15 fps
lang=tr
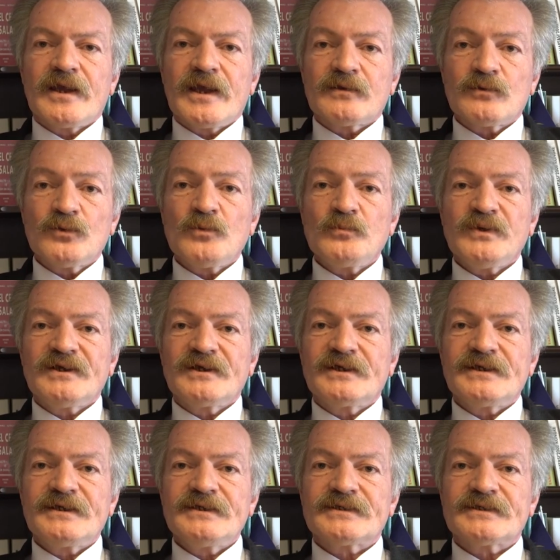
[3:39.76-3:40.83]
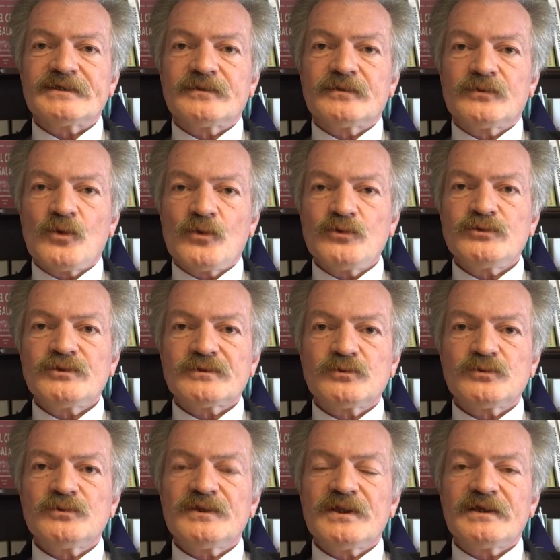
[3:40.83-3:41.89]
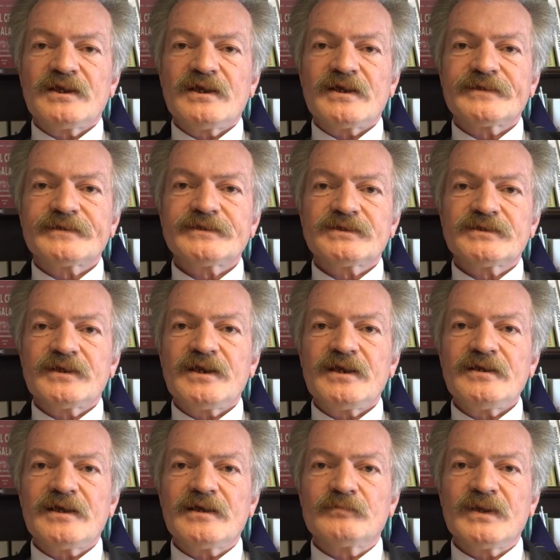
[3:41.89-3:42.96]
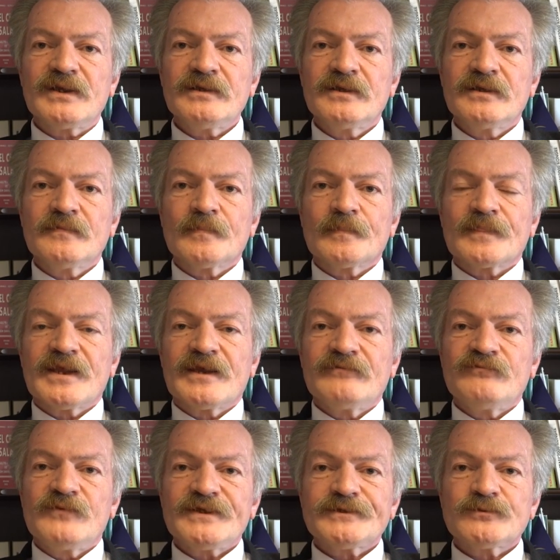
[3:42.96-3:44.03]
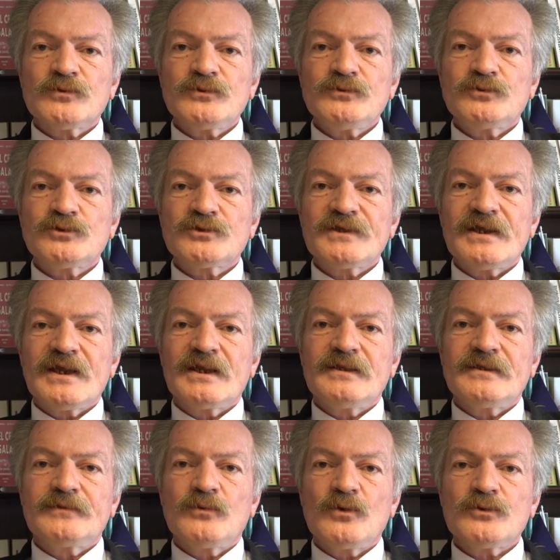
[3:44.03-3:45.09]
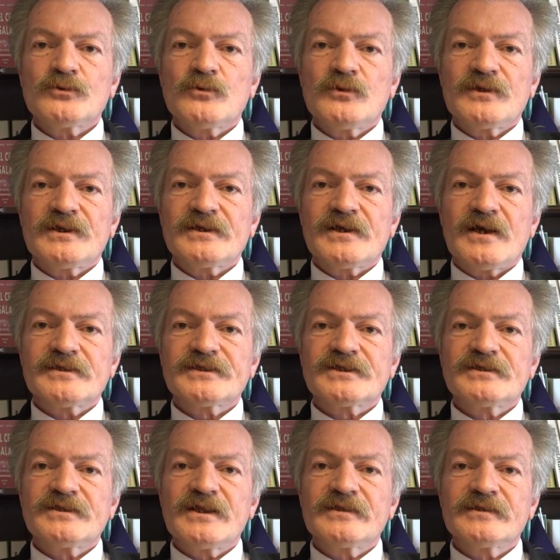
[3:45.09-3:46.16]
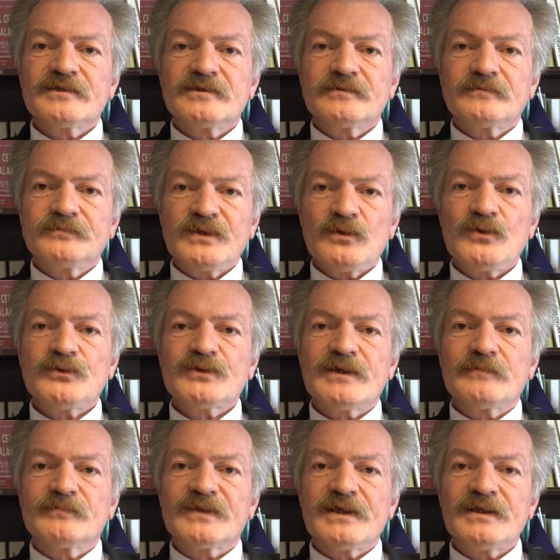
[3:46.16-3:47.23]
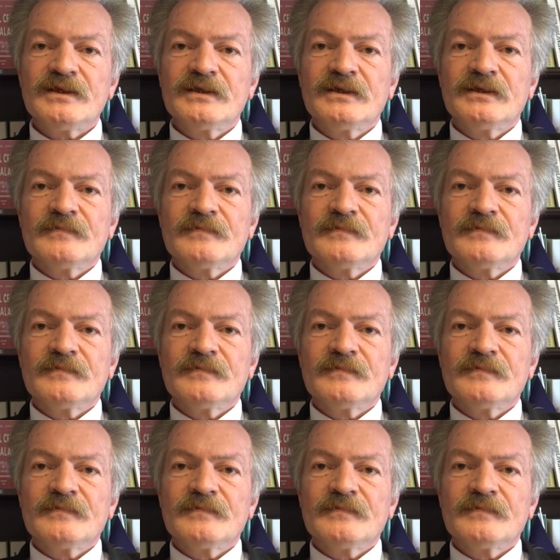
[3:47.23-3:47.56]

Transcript: ekonomik kriz, döviz kurundaki artışlara rağmen enflasyonun %54 olarak açıklandığı bir ortamda